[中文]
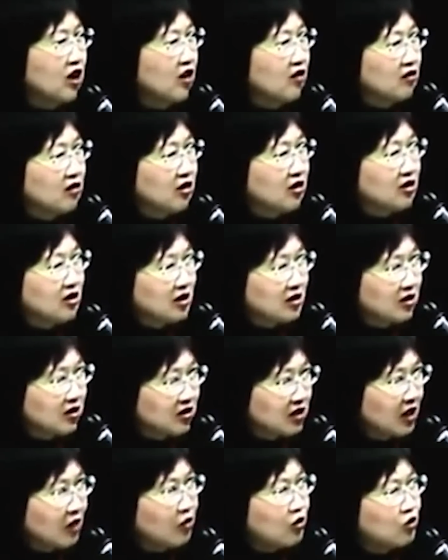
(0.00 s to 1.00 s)
的好意，请
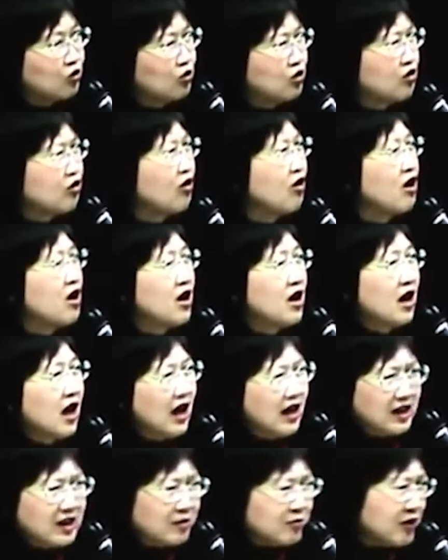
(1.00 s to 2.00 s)
你带回去。你说，
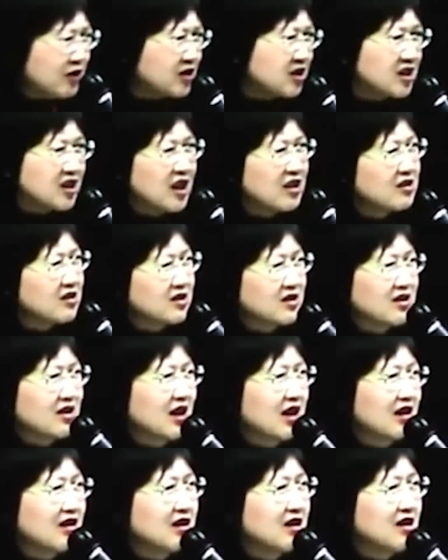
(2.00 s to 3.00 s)
哎，你不要这样子
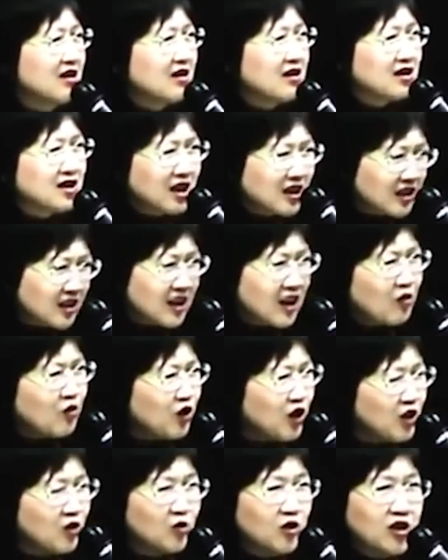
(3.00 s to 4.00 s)
啦，你这样你让
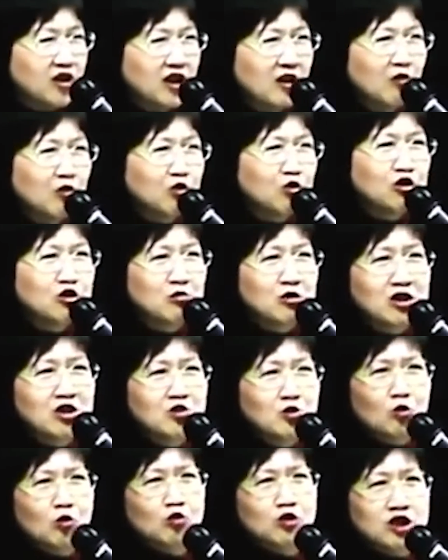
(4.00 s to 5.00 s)
我很为难，我去怎么
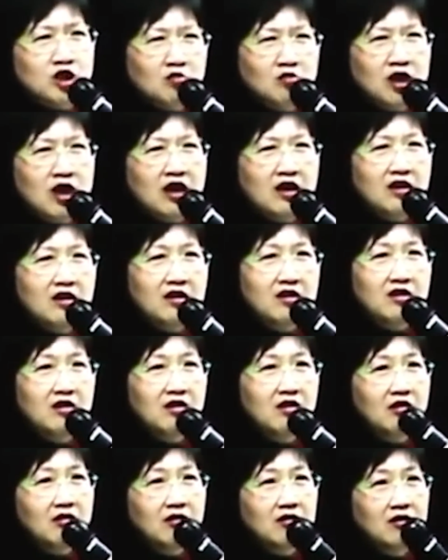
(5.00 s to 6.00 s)
跟总统交代？
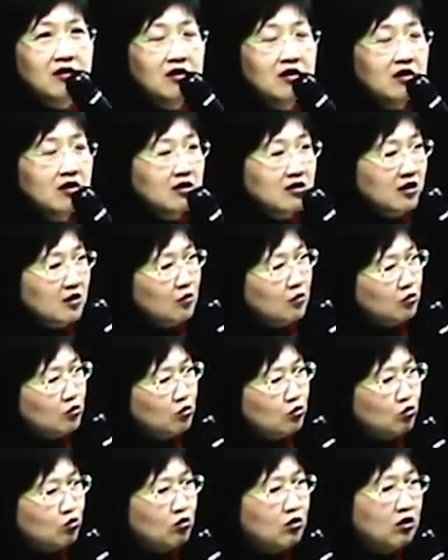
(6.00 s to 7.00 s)
哦，那我
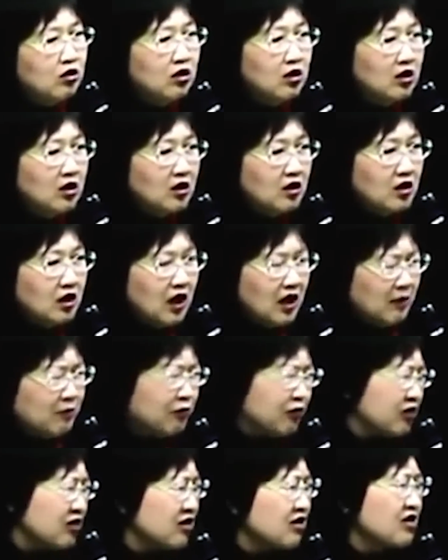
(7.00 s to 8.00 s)
就说，哎，
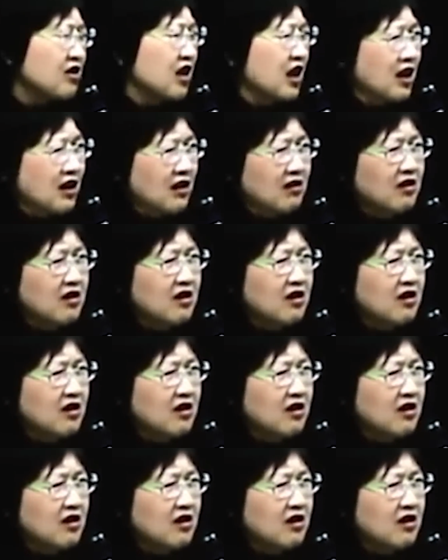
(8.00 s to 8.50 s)
不是啦，